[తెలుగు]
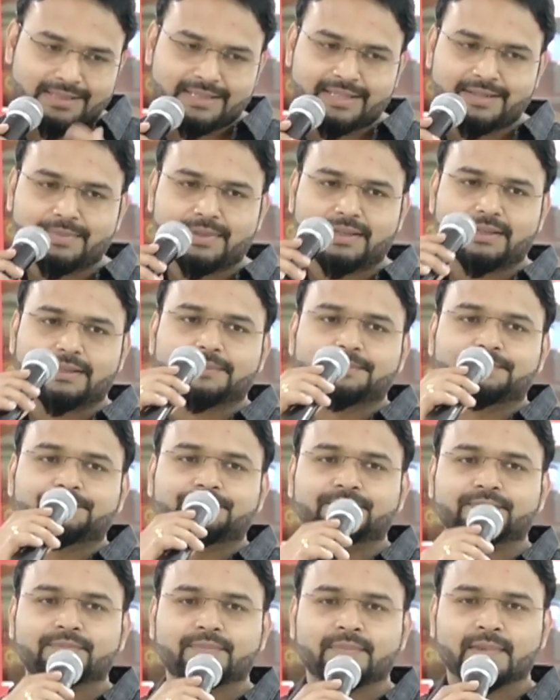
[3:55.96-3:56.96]
సినిమా
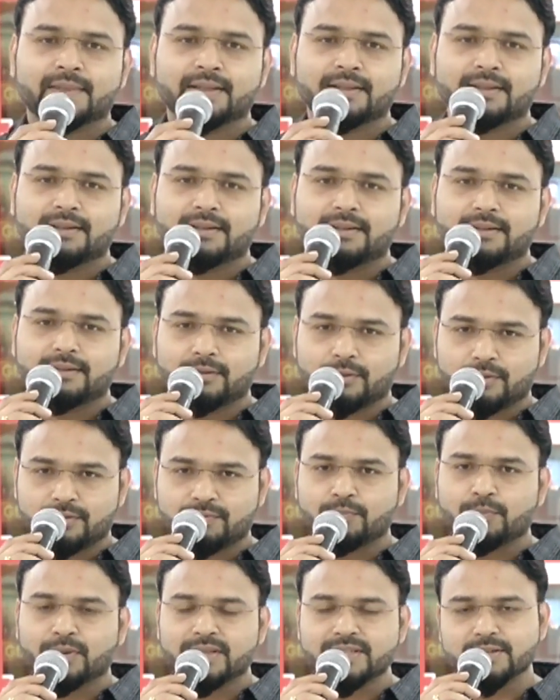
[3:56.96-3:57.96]
ఒక
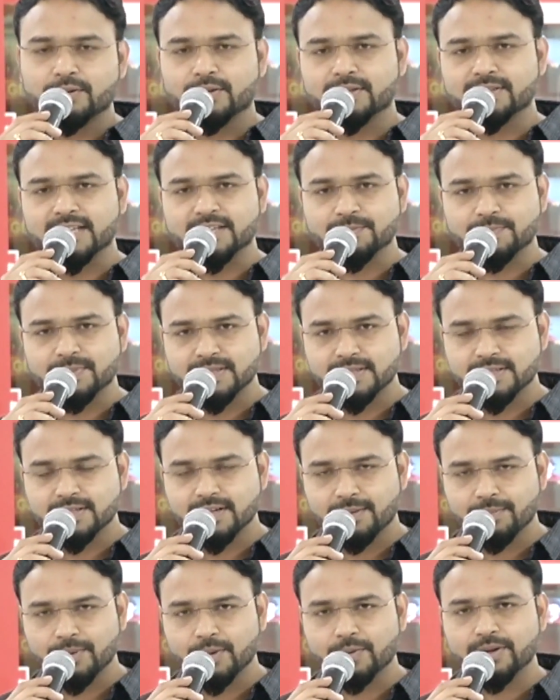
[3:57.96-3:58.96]
మంచి ఒక సస్పెన్స్
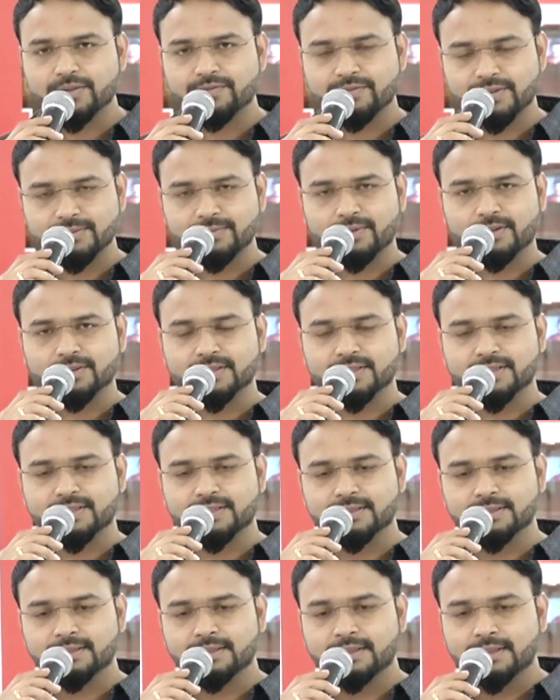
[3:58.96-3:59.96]
డ్రామా ఉండే ఫిల్మ్
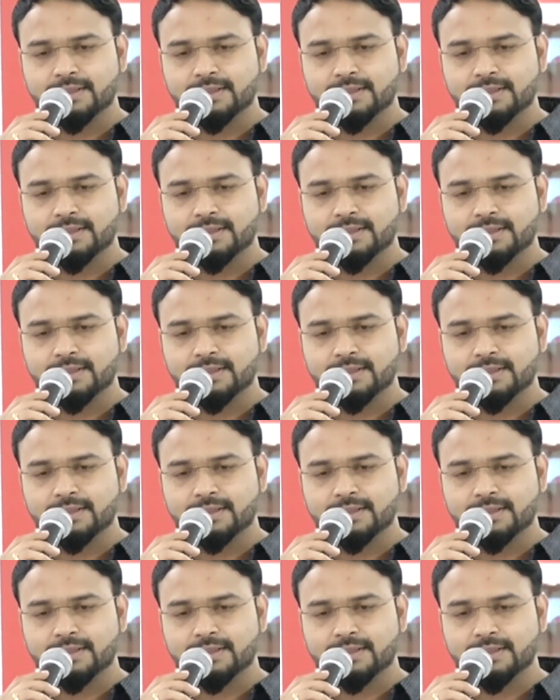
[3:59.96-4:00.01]
ఆక్సిజన్